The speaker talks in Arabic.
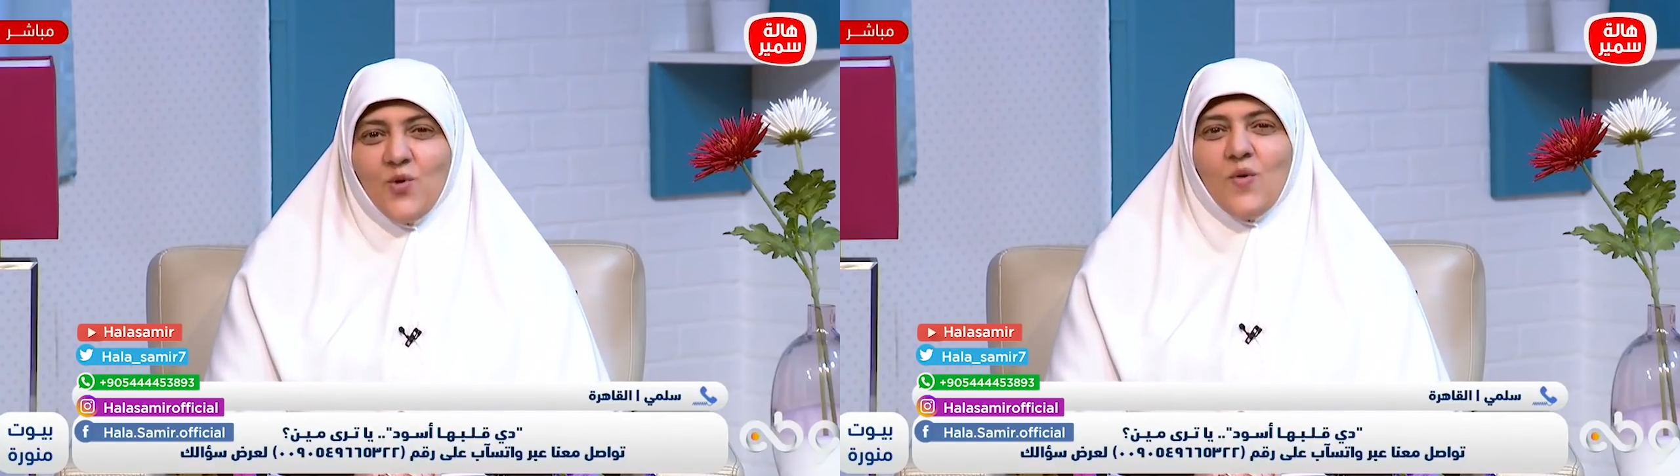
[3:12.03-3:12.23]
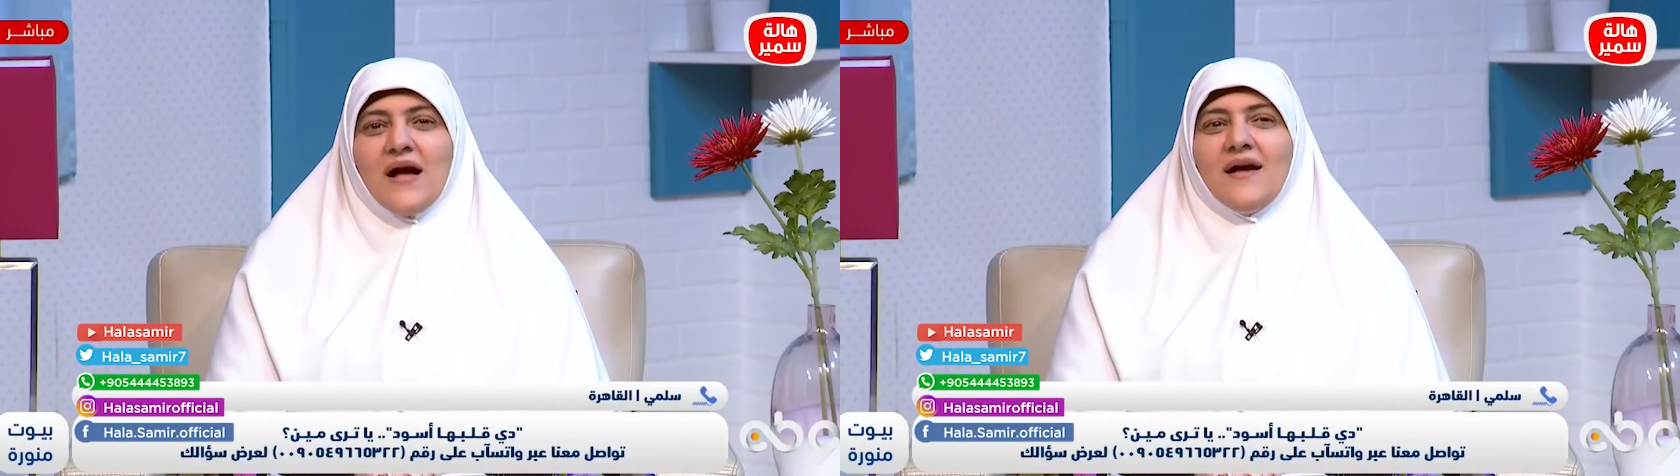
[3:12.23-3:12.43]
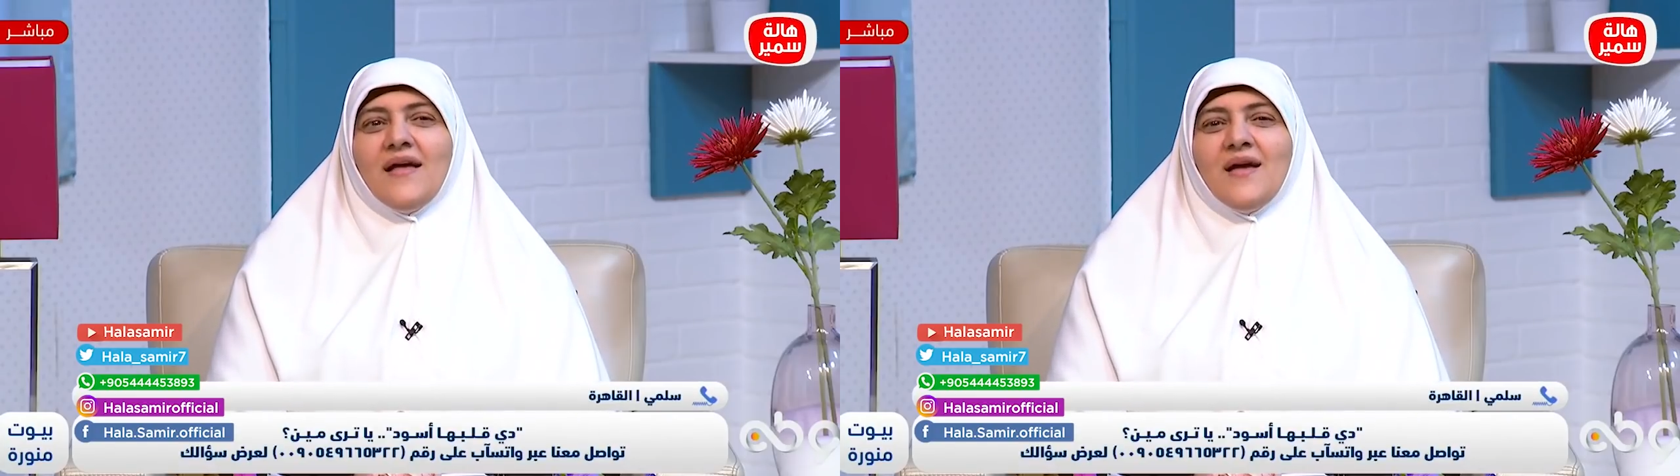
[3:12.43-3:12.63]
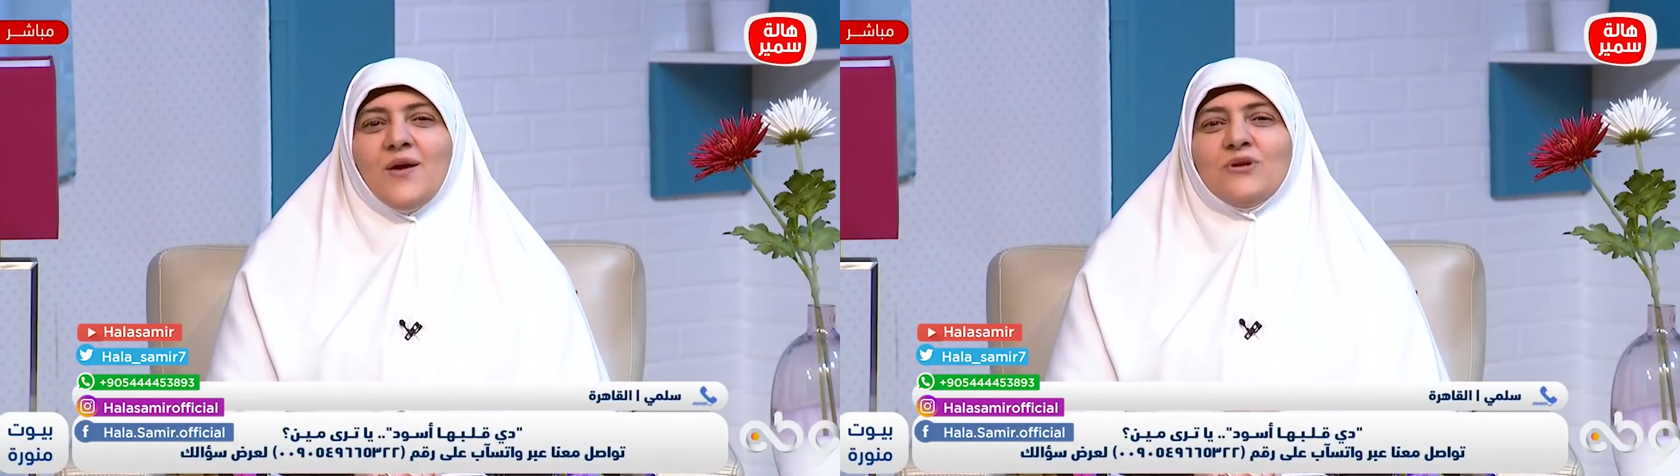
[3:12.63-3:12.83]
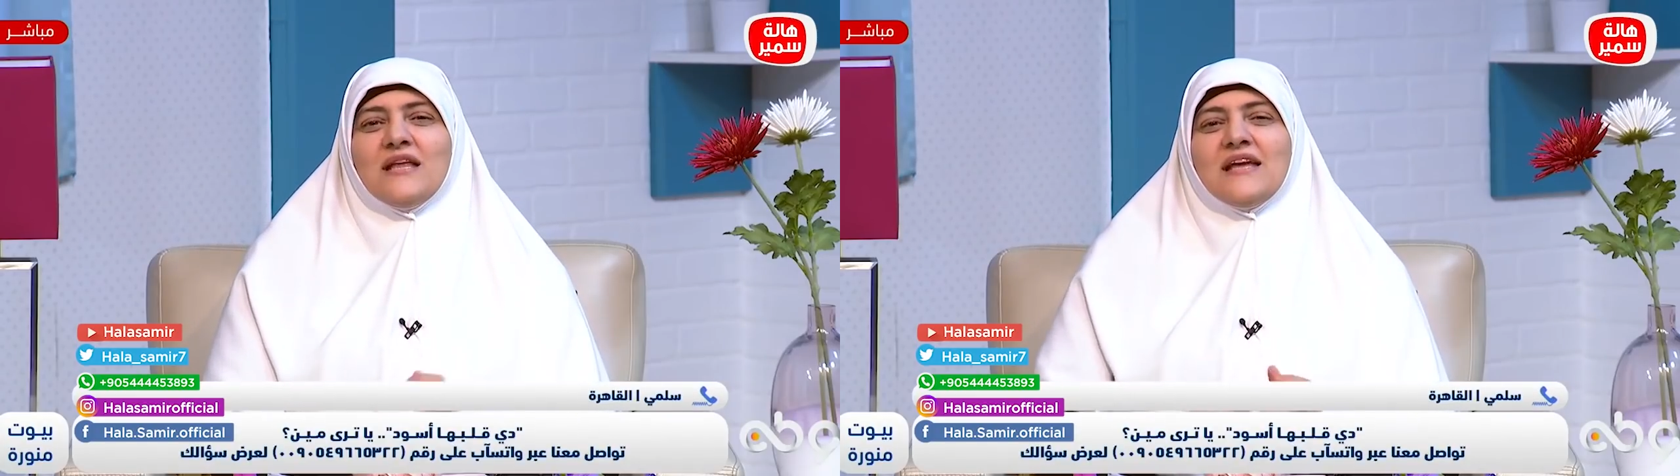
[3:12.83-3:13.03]
هو
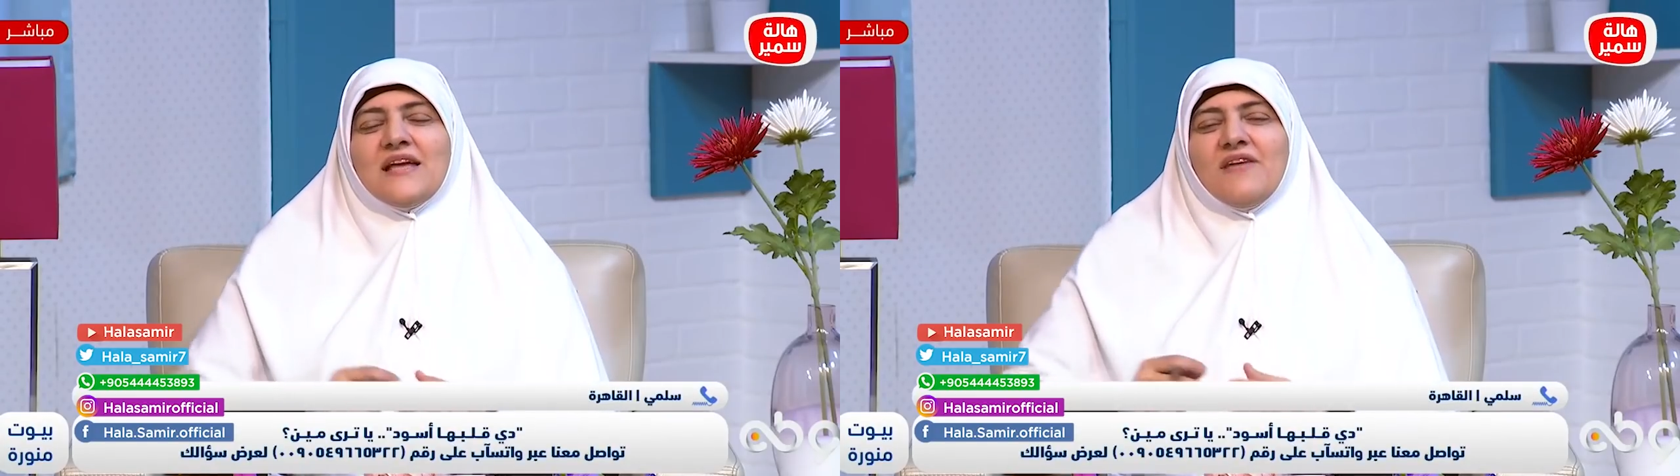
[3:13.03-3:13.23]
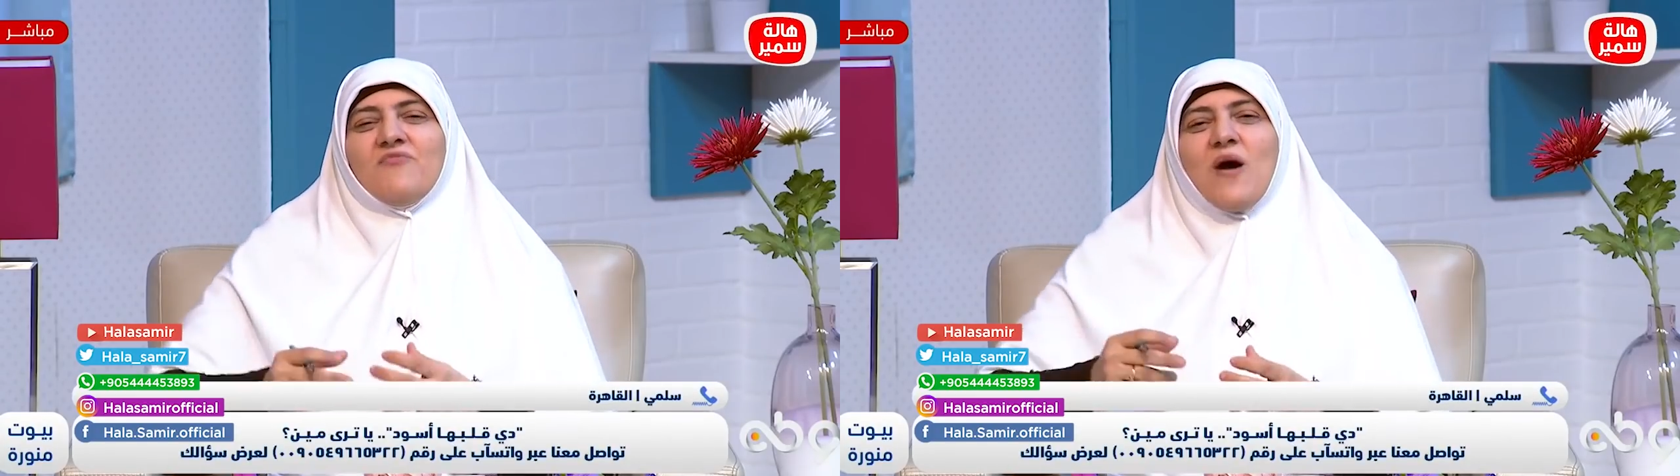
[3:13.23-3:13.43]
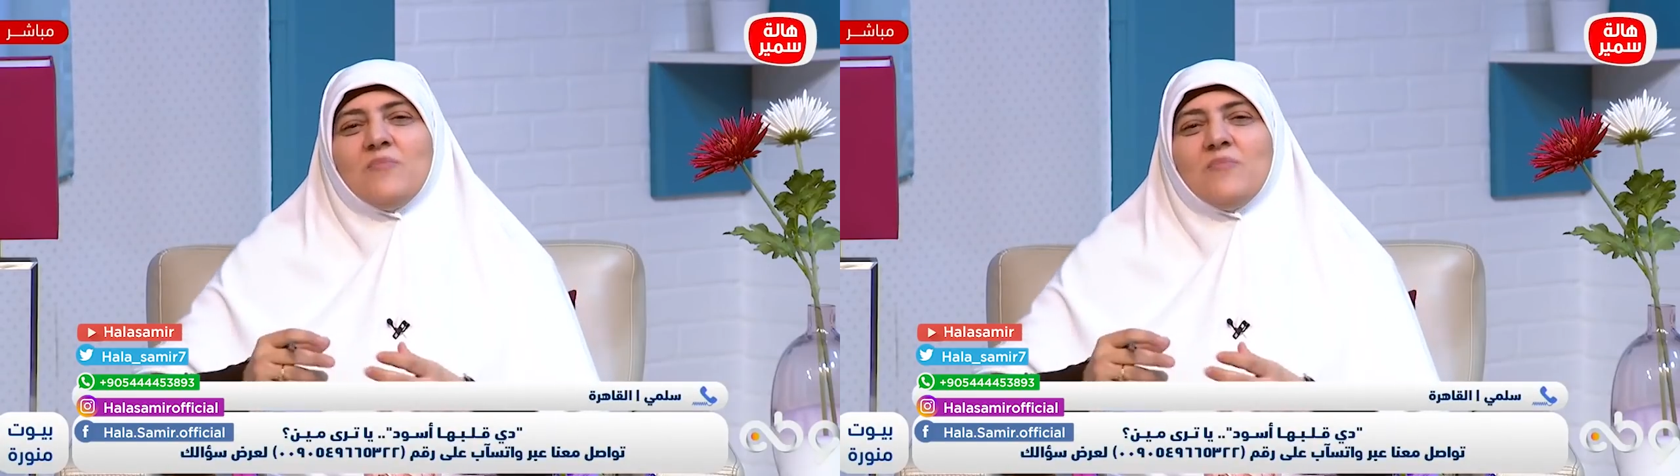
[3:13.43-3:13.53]
آه، قولي لي كيف